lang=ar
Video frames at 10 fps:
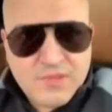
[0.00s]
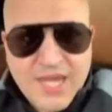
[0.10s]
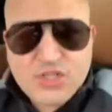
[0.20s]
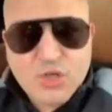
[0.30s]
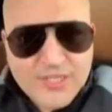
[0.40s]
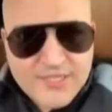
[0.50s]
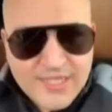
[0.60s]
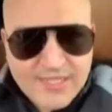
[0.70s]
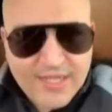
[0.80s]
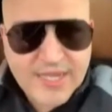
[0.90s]
نرجع
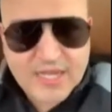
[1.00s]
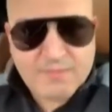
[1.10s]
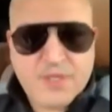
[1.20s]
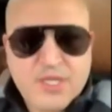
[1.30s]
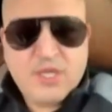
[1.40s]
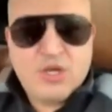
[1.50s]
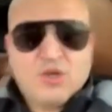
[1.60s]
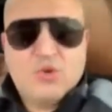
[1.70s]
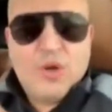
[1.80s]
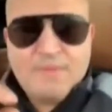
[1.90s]
للسيسي الكلب
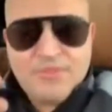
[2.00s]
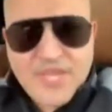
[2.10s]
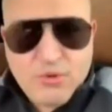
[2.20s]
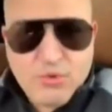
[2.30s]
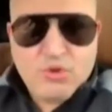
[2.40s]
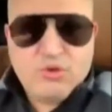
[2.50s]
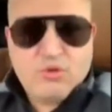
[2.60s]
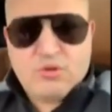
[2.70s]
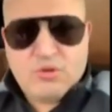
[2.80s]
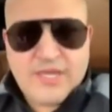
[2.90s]
وامثاله
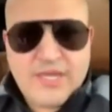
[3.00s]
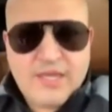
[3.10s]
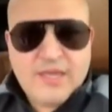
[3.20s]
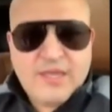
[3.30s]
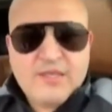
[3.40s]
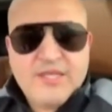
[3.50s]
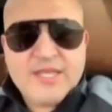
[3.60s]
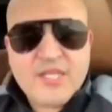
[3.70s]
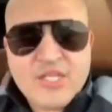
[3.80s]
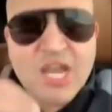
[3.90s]
اوكي
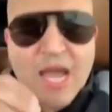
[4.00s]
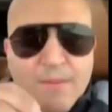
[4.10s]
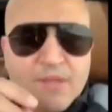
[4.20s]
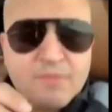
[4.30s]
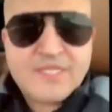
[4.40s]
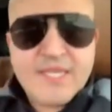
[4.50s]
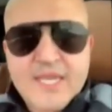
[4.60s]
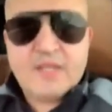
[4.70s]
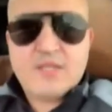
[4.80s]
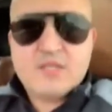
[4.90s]
انت شعبك
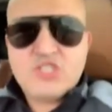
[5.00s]
مسكين